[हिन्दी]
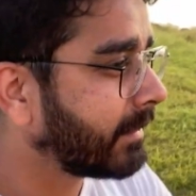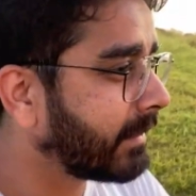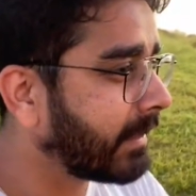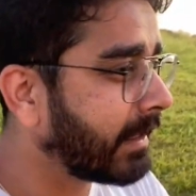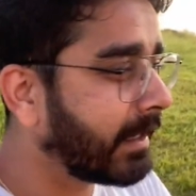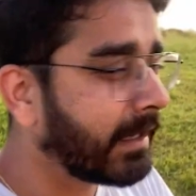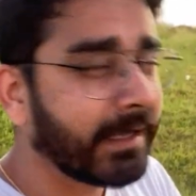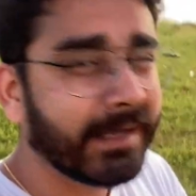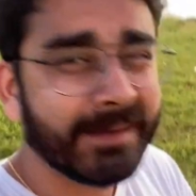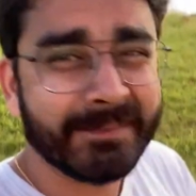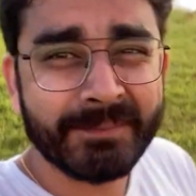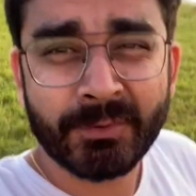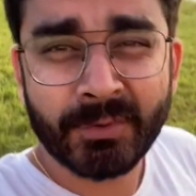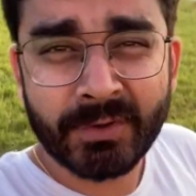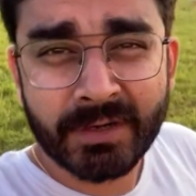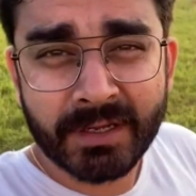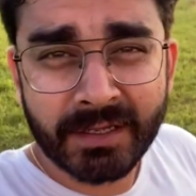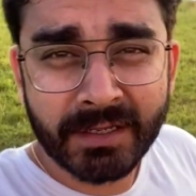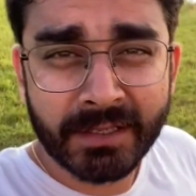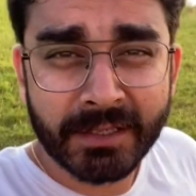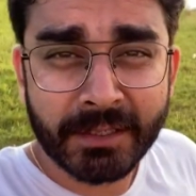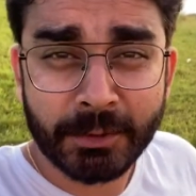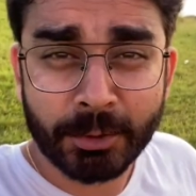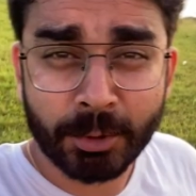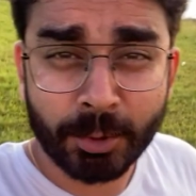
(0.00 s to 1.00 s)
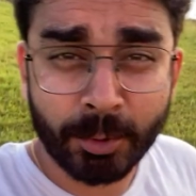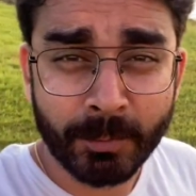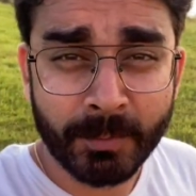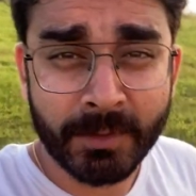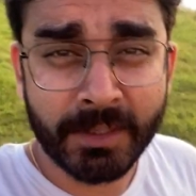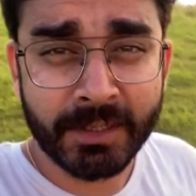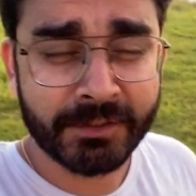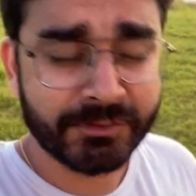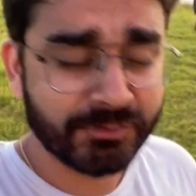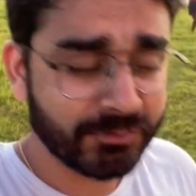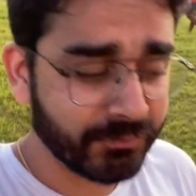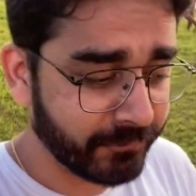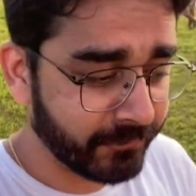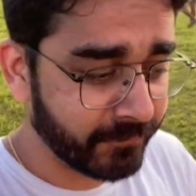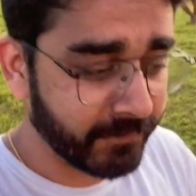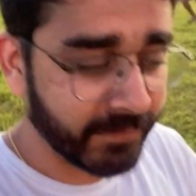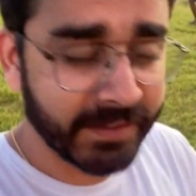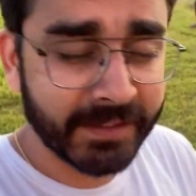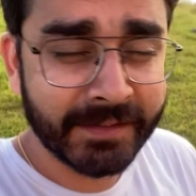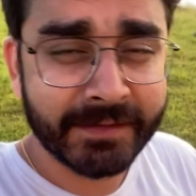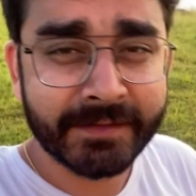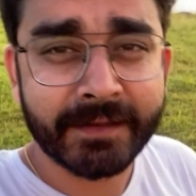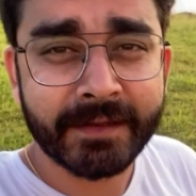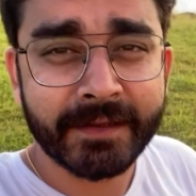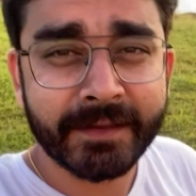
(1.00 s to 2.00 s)
यहाँ का पूरा अरोमा जो
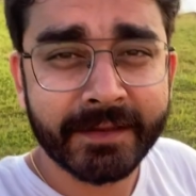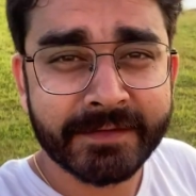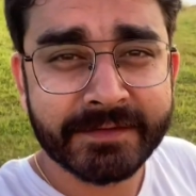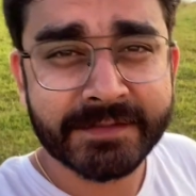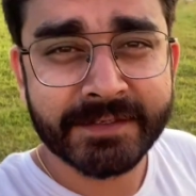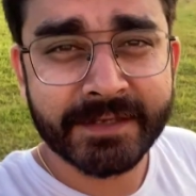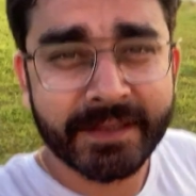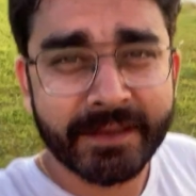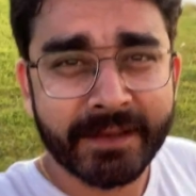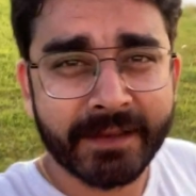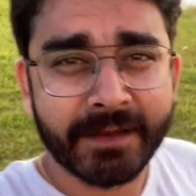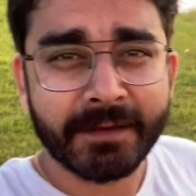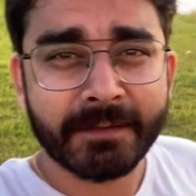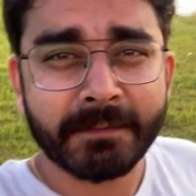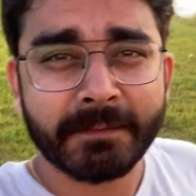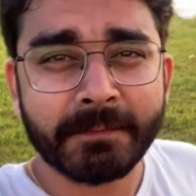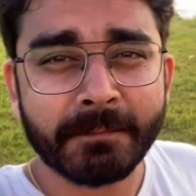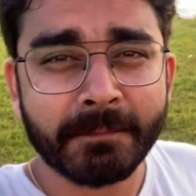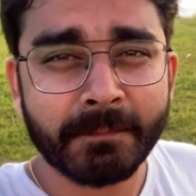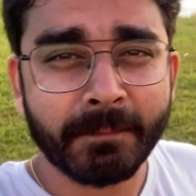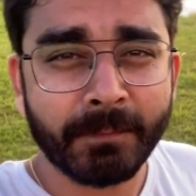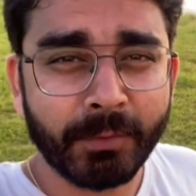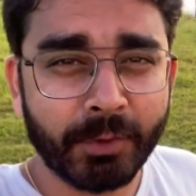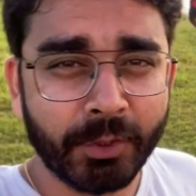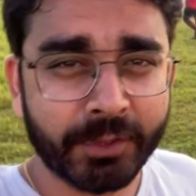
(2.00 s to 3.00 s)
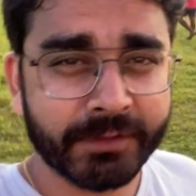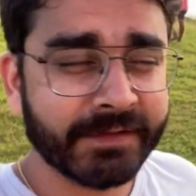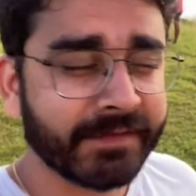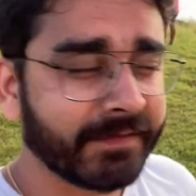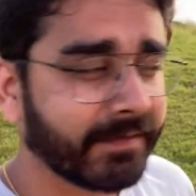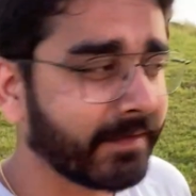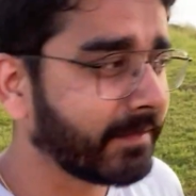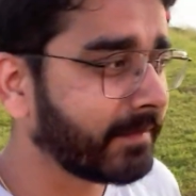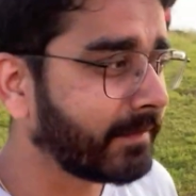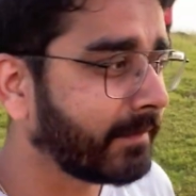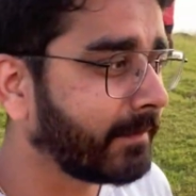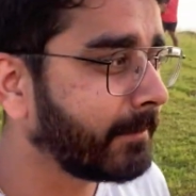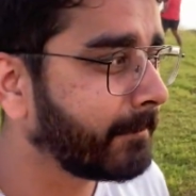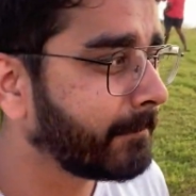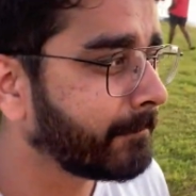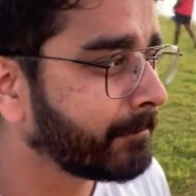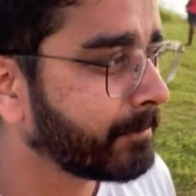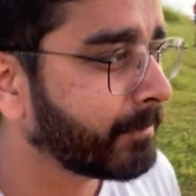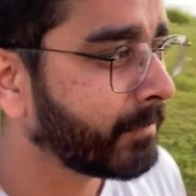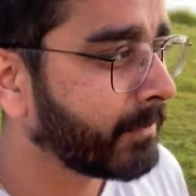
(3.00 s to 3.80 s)
फील था ये जगह का बहुत ही सही थी